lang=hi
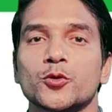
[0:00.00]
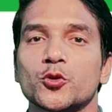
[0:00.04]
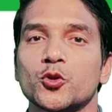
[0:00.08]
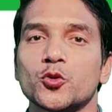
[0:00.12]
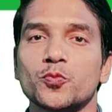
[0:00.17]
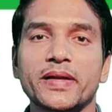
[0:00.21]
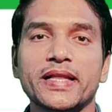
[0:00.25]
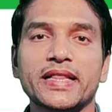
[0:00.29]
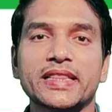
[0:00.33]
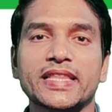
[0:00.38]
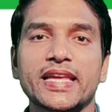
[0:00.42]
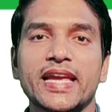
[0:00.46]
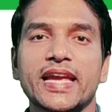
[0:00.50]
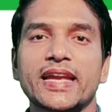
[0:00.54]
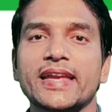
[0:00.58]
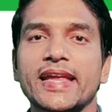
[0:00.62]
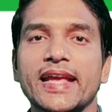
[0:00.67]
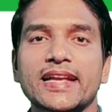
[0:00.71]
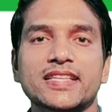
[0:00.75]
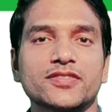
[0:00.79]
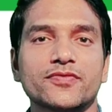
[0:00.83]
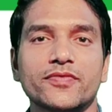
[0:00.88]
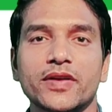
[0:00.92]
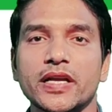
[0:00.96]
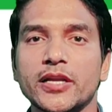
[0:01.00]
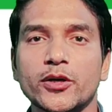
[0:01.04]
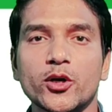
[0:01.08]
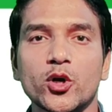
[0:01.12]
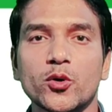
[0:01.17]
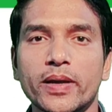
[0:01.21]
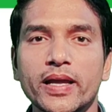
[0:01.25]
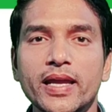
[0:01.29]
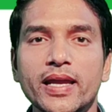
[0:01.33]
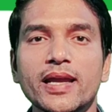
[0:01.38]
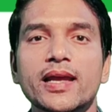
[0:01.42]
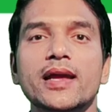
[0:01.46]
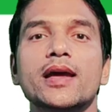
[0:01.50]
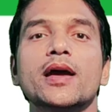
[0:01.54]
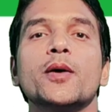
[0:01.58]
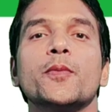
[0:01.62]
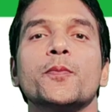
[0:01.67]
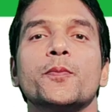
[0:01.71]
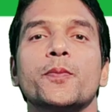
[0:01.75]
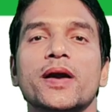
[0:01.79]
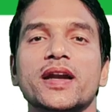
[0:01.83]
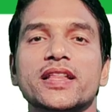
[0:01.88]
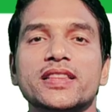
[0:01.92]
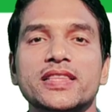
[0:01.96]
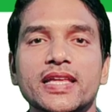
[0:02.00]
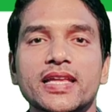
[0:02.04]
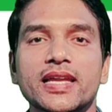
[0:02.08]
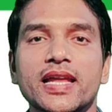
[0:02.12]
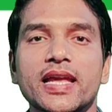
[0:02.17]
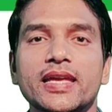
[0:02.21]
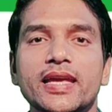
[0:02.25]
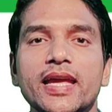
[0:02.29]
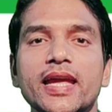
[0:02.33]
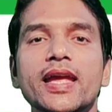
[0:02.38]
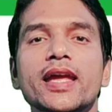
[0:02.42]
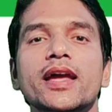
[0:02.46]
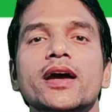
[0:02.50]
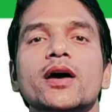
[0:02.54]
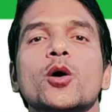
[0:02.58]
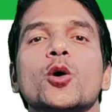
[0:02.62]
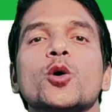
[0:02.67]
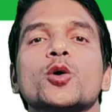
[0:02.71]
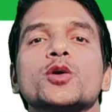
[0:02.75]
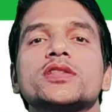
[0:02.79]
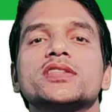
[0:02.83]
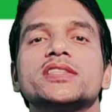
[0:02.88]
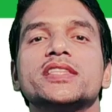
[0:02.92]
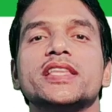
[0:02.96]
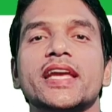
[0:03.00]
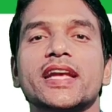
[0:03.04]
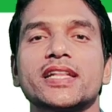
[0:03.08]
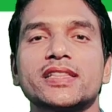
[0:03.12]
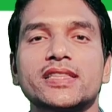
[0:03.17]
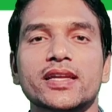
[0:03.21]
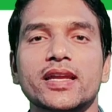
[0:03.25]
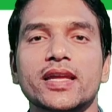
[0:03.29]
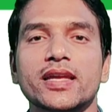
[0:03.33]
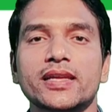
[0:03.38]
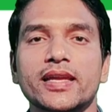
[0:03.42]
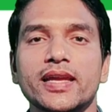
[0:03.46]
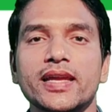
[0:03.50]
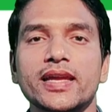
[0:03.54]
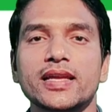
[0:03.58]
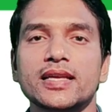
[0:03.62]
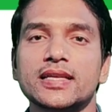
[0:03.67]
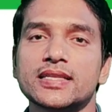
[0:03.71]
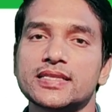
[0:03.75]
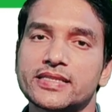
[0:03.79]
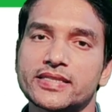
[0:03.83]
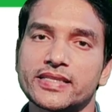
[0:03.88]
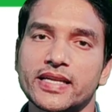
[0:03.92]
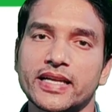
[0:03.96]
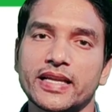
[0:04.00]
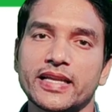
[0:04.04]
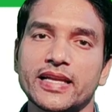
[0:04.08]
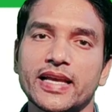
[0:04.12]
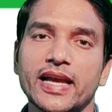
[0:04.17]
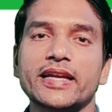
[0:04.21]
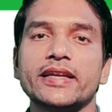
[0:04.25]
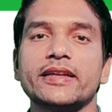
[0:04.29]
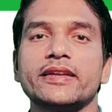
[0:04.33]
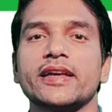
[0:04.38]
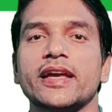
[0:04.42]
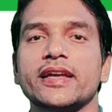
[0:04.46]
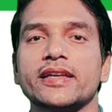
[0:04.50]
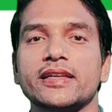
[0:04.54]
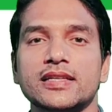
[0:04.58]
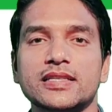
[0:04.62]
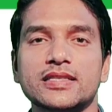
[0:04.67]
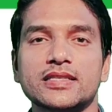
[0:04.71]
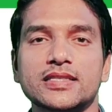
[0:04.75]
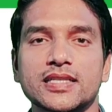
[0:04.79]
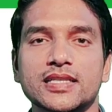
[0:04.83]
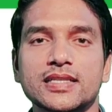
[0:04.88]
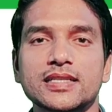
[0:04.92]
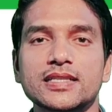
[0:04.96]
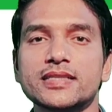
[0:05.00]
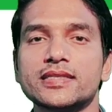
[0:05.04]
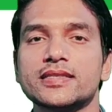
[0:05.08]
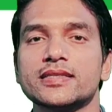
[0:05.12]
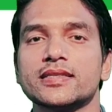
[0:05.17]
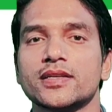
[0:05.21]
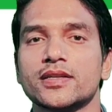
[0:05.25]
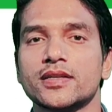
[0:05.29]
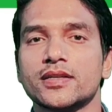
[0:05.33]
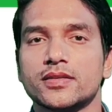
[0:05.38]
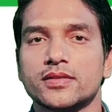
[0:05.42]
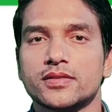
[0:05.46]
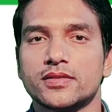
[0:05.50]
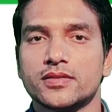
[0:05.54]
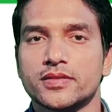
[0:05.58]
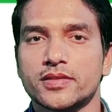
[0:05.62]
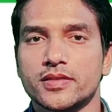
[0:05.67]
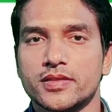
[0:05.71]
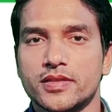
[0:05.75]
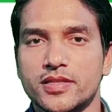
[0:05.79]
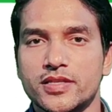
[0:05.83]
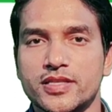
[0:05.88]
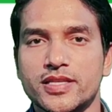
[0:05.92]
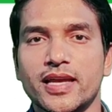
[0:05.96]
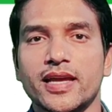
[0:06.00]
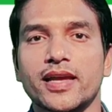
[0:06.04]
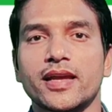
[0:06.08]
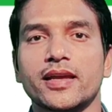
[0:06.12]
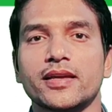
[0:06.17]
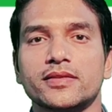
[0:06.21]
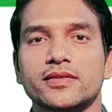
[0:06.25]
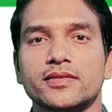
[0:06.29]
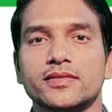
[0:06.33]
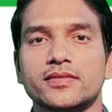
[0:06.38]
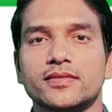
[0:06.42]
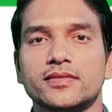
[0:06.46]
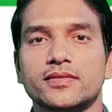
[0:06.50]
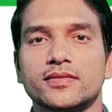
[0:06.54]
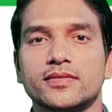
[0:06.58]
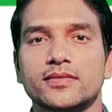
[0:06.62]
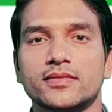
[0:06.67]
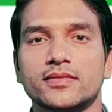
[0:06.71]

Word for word: तो मिलते हैं नेक्स्ट वीडियो में पढ़ते रहिए और देखते रहिए स्टडी आईटीआई स्किल्स जय हिंद